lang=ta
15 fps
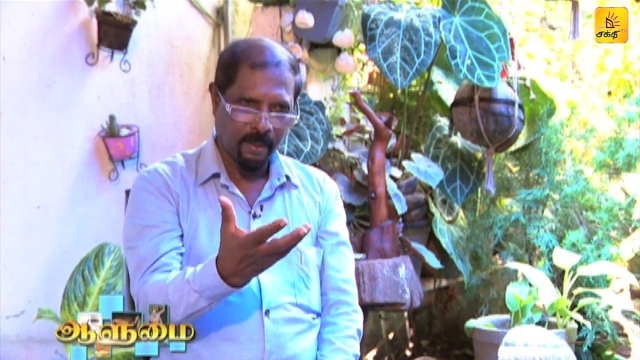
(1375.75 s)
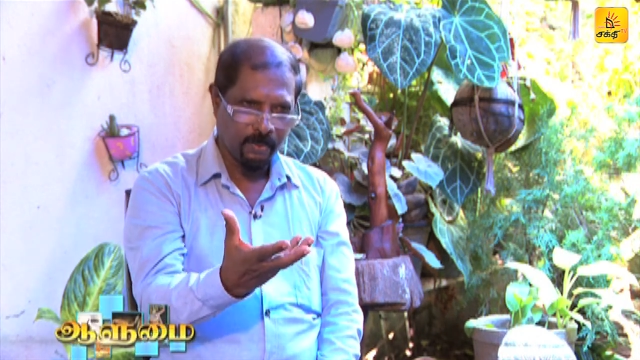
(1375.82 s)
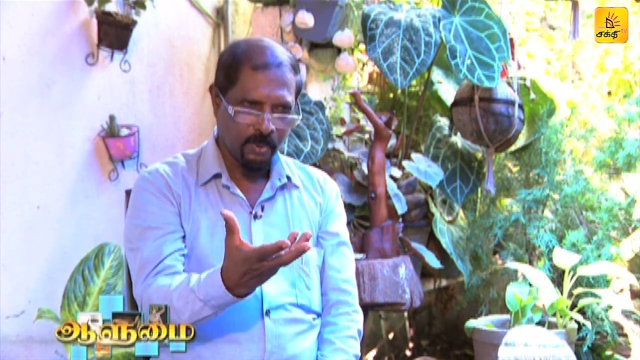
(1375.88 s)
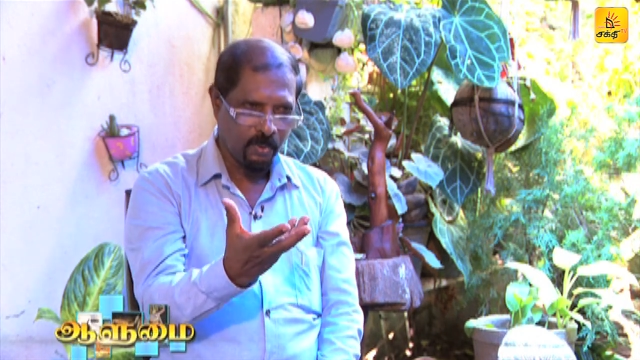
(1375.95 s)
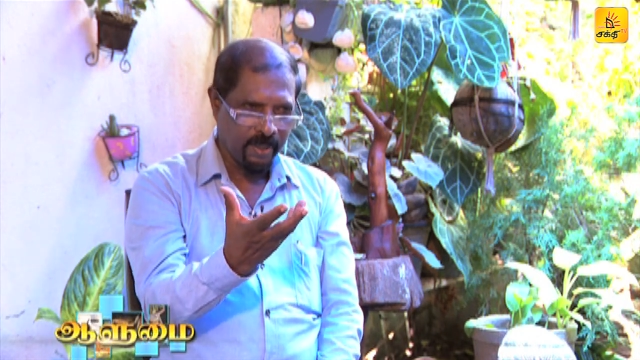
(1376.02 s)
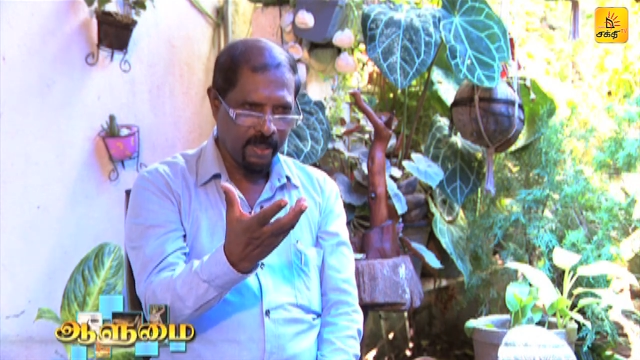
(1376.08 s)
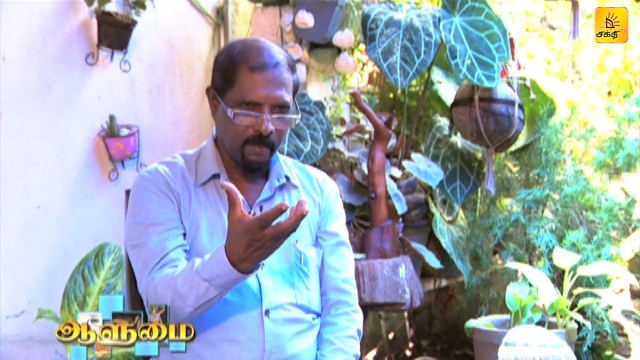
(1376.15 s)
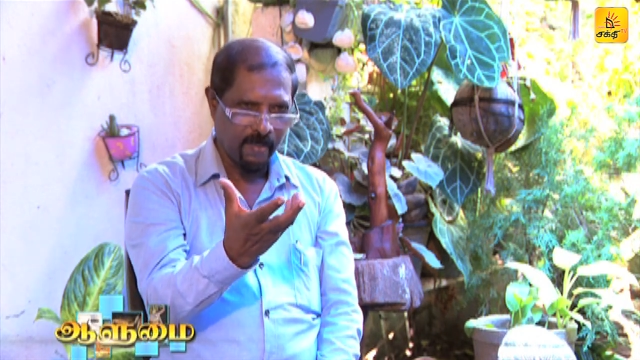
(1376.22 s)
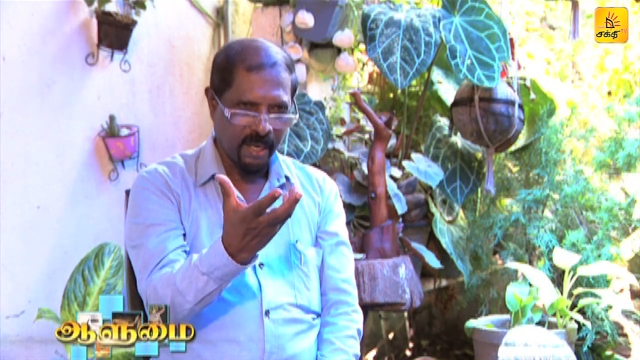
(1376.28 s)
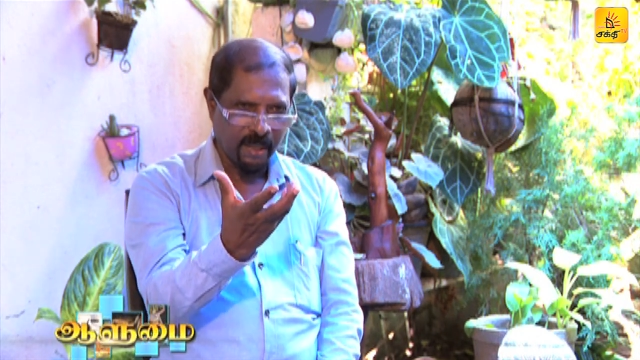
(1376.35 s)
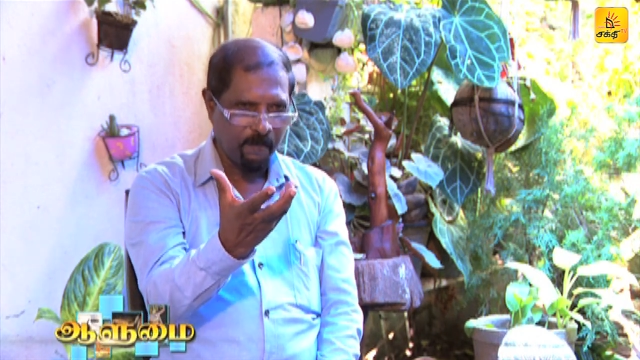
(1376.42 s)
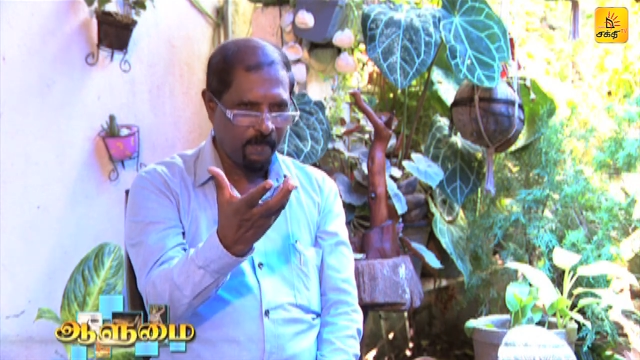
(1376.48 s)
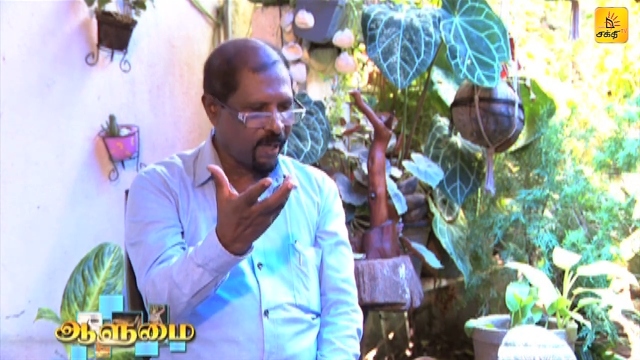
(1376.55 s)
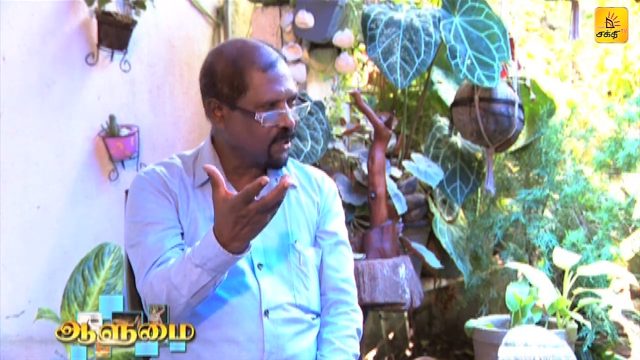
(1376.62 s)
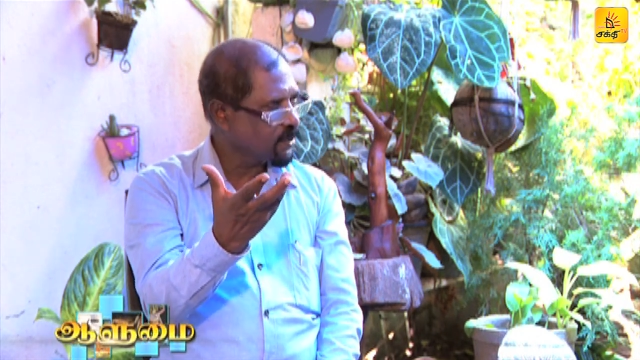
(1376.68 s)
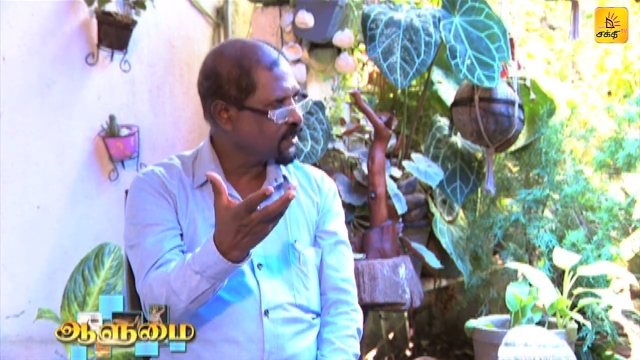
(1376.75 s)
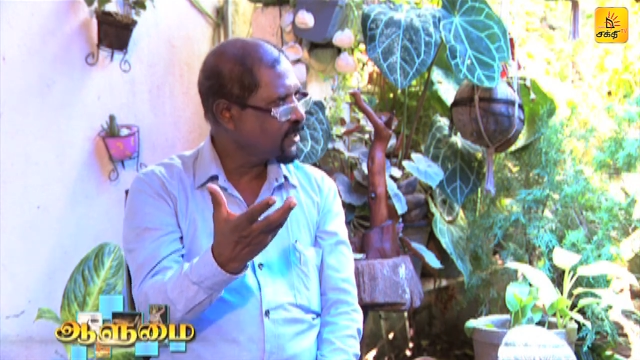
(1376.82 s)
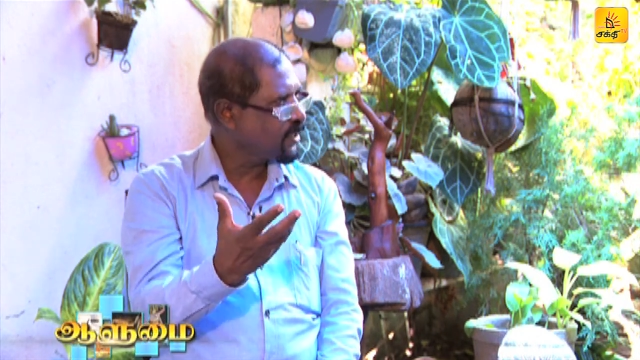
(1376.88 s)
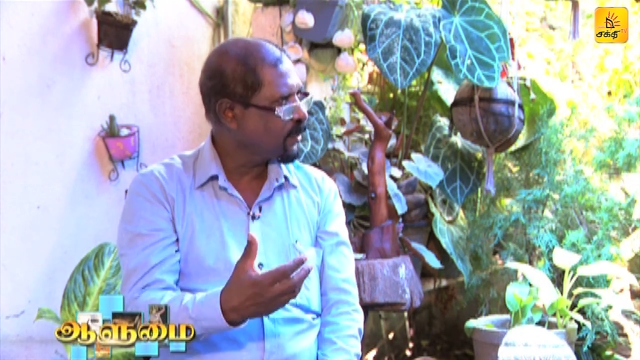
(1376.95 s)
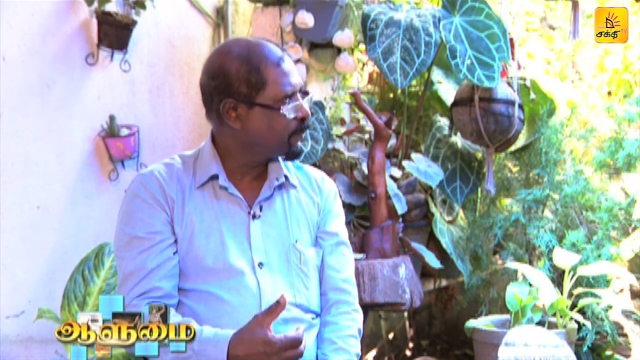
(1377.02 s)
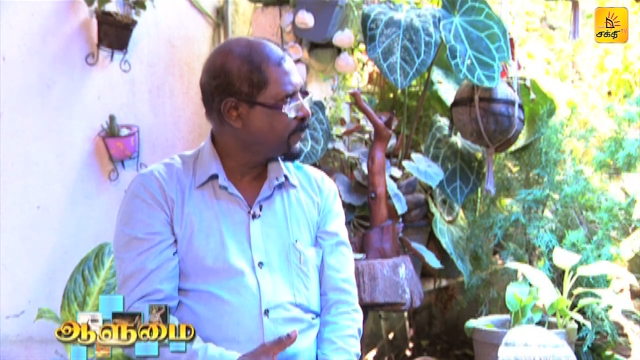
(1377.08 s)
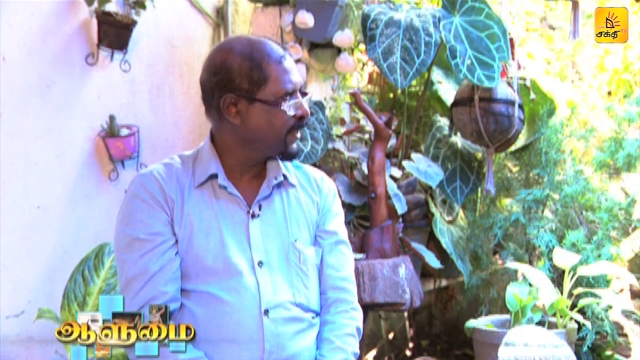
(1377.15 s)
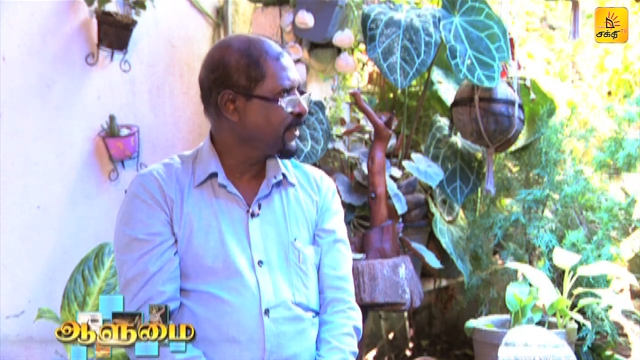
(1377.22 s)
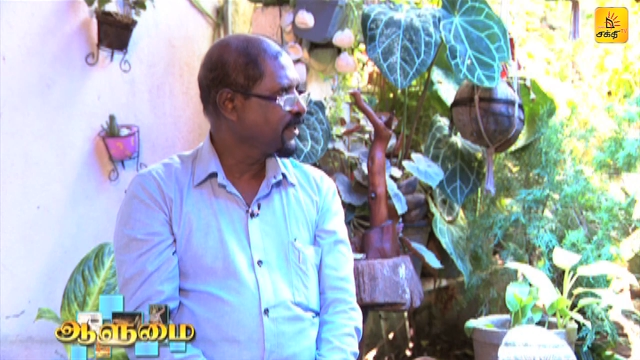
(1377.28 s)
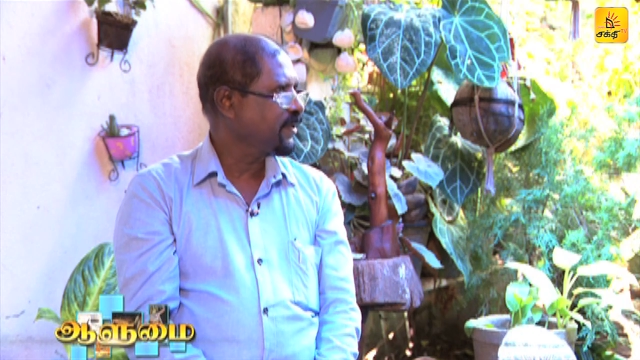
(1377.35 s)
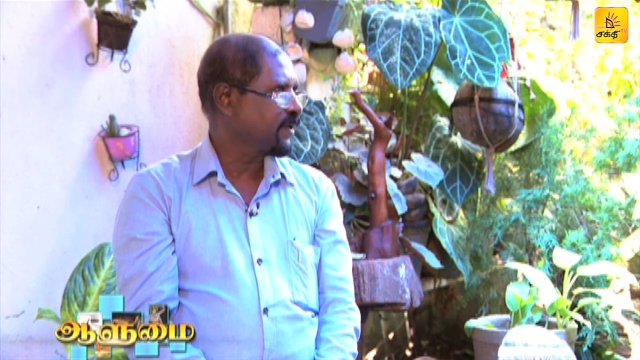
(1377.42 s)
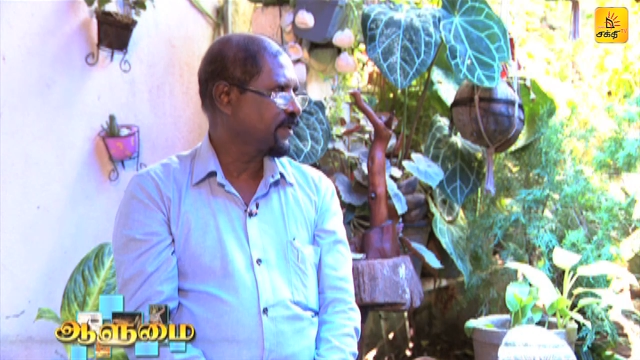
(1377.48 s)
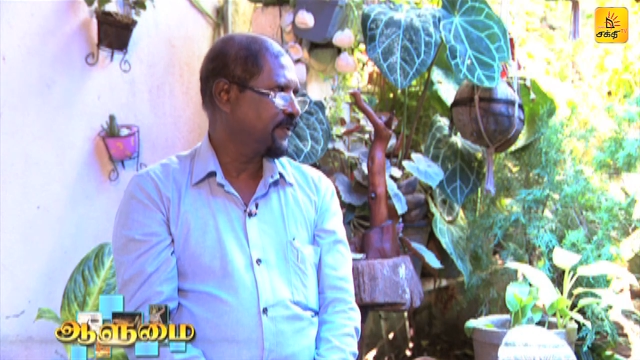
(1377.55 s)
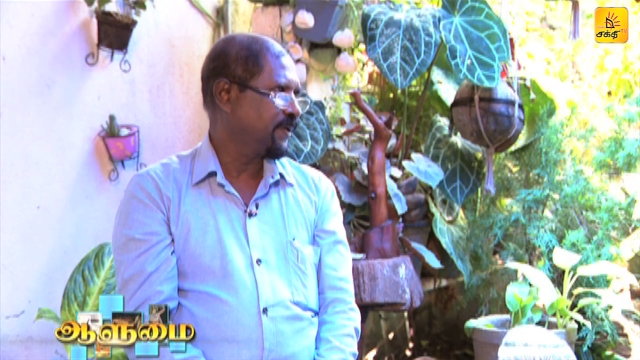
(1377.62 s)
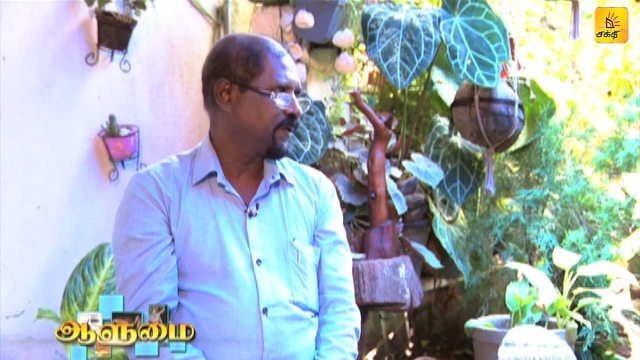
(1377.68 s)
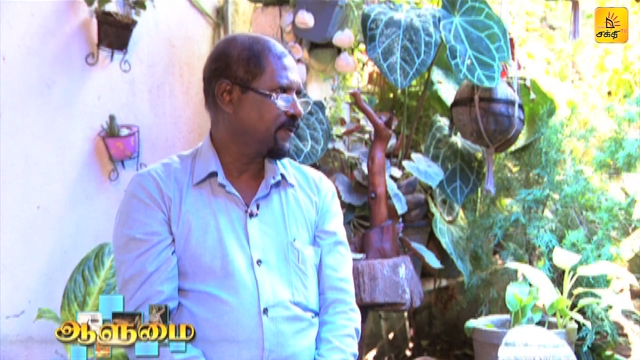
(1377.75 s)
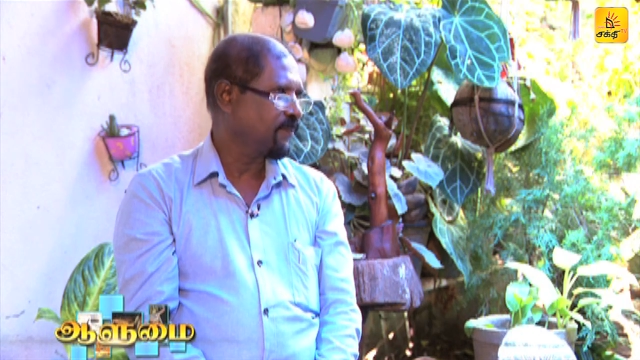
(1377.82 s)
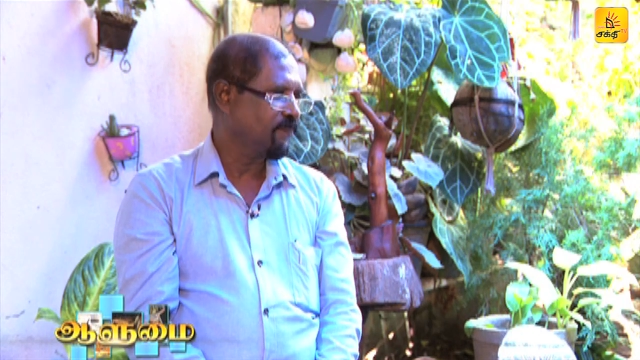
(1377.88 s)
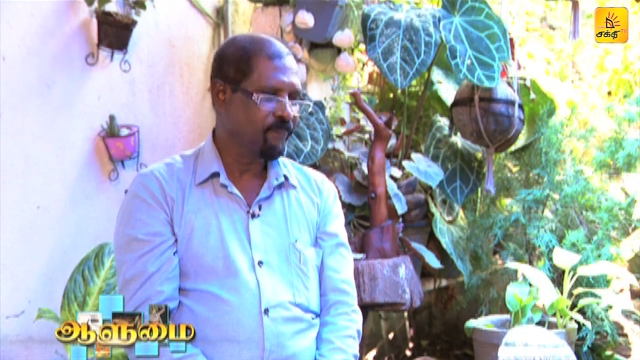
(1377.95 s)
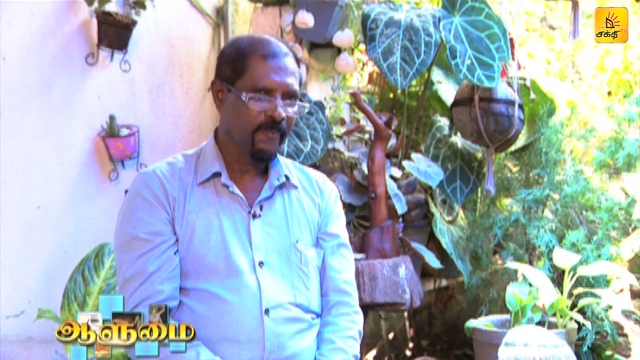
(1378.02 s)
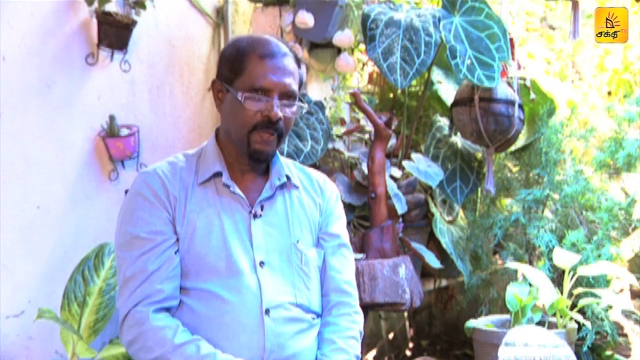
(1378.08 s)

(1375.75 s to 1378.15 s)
அவர்களுடைய மனப்பாங்கு எப்படி இருக்கிறது என்று